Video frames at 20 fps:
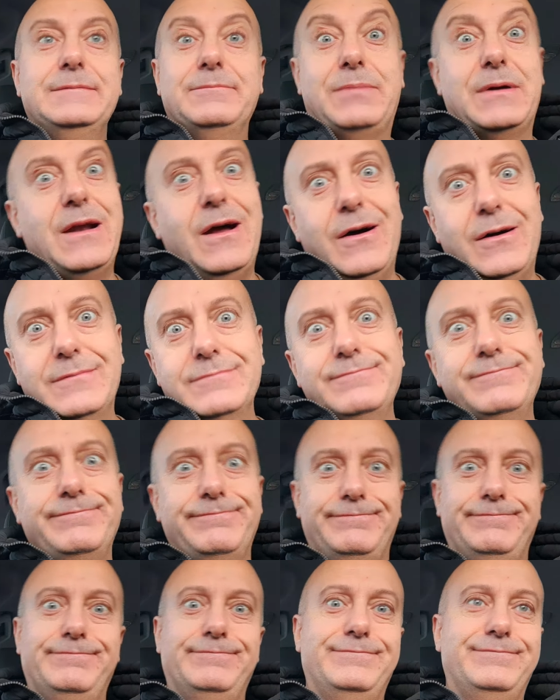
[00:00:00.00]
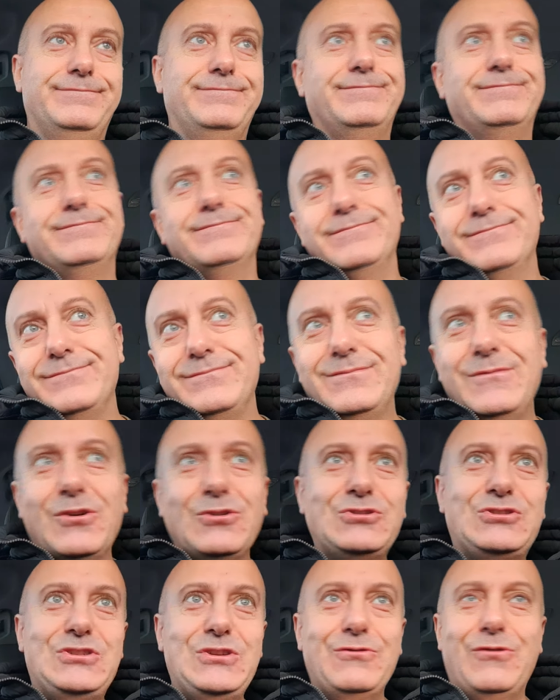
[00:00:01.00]
però
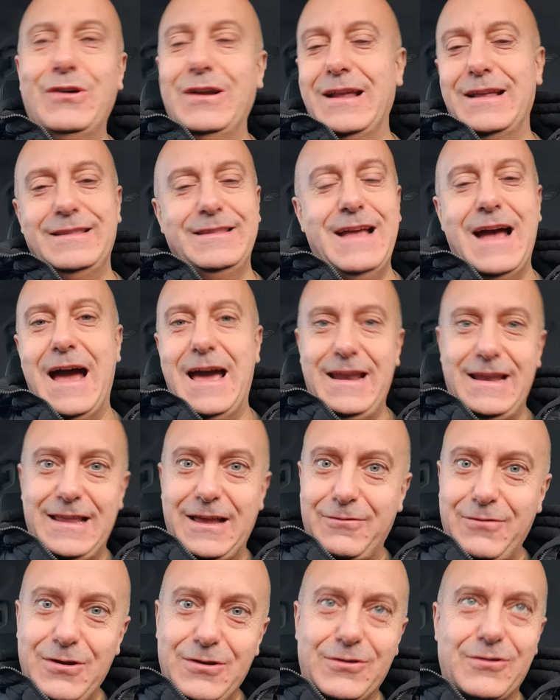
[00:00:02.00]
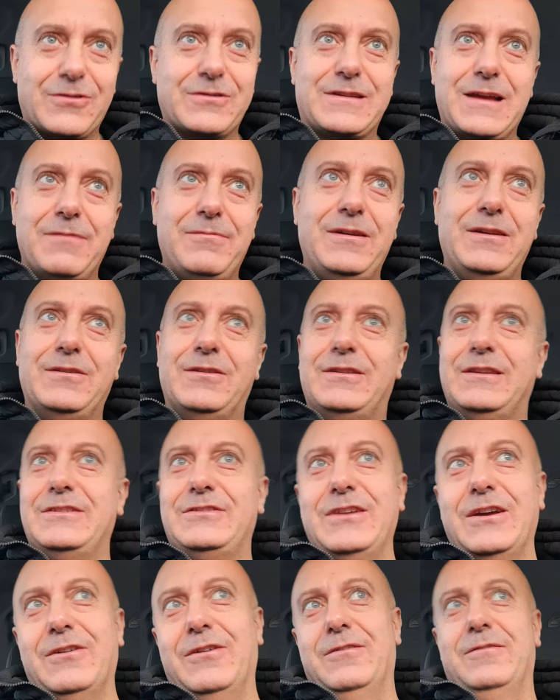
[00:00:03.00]
non ci vuole andare da quello che ho capito.
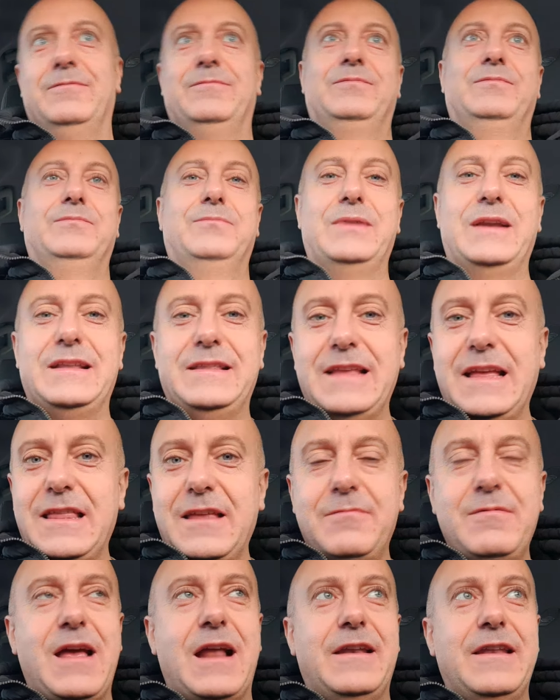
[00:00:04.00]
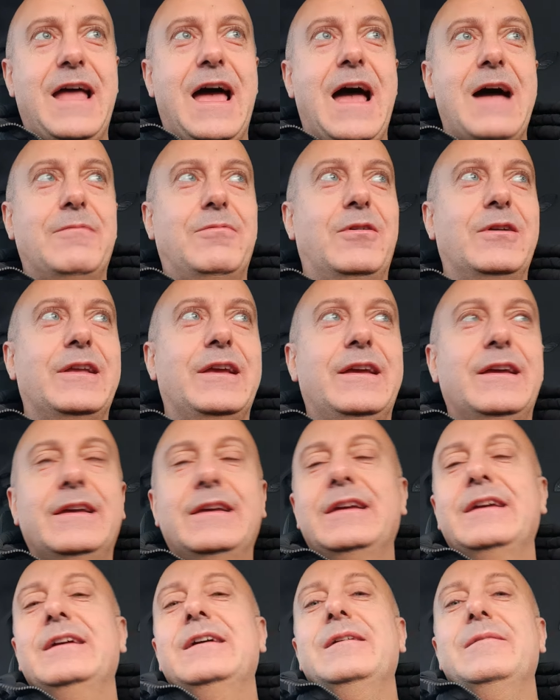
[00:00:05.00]
Dicevo, oh, prendetemi al Napoli,
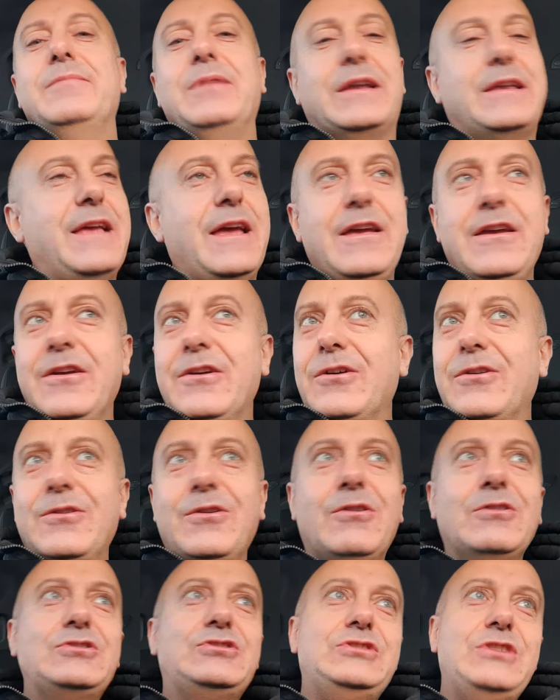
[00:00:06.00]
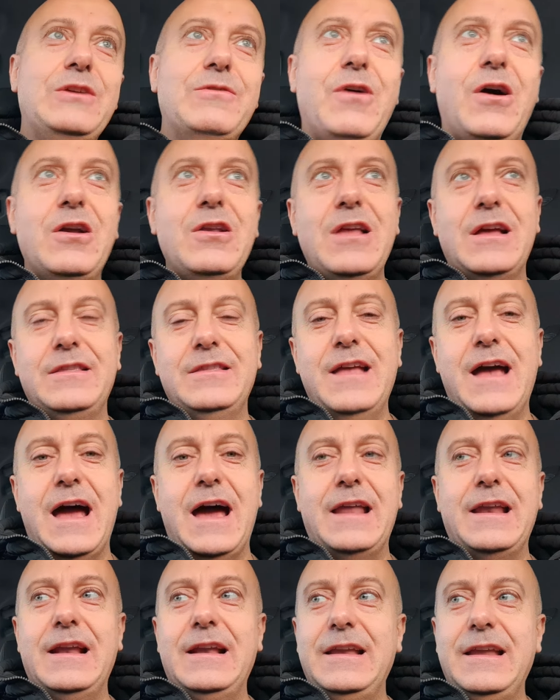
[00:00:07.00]
perché io non ci voglio
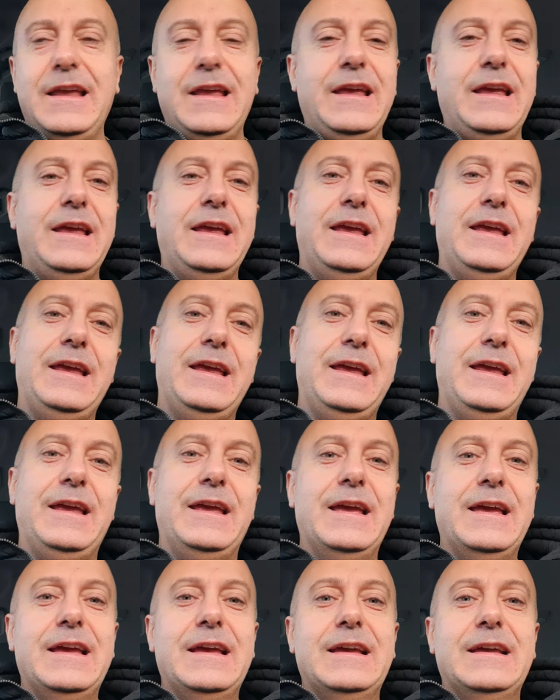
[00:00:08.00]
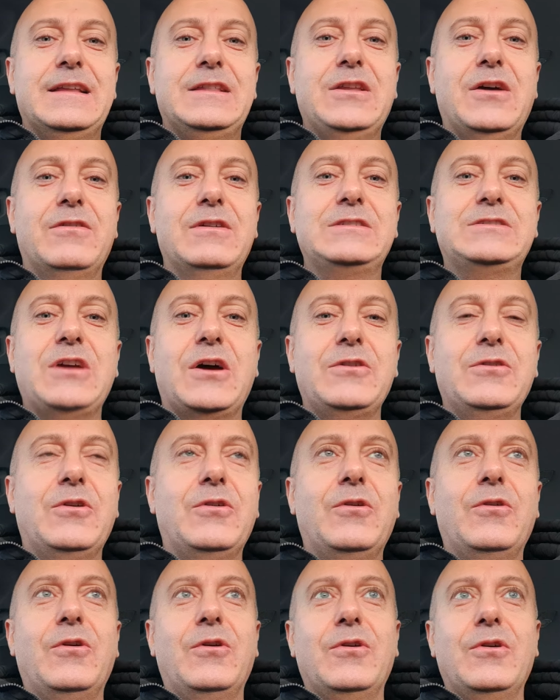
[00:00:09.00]
andare lì dove
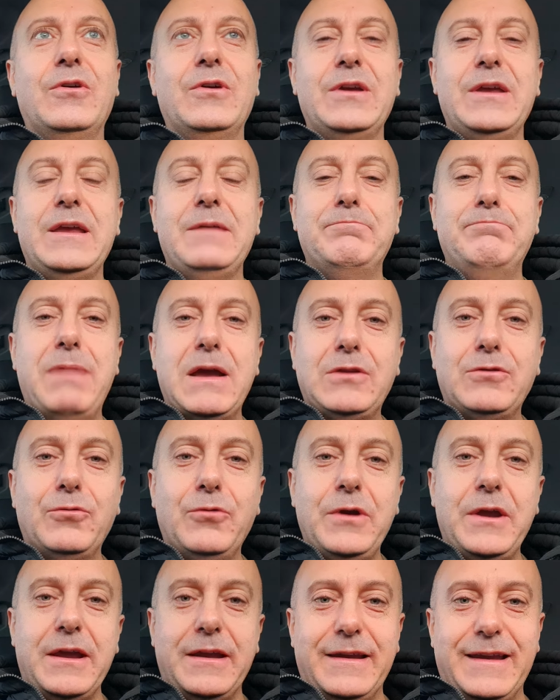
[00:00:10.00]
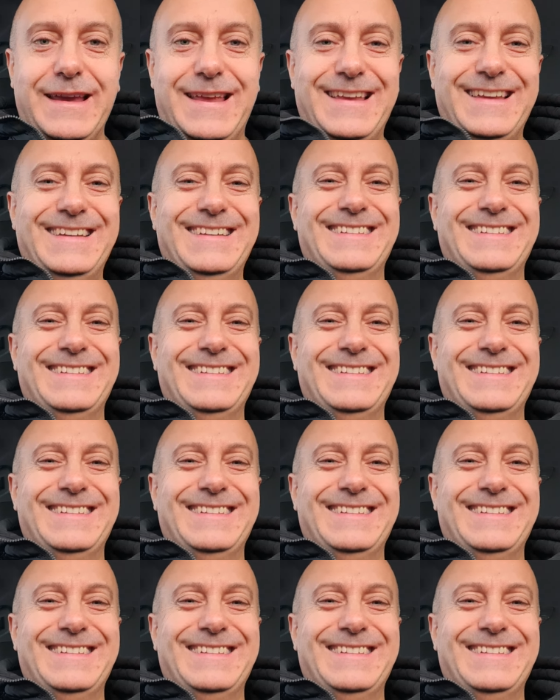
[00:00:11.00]
sono i beduini.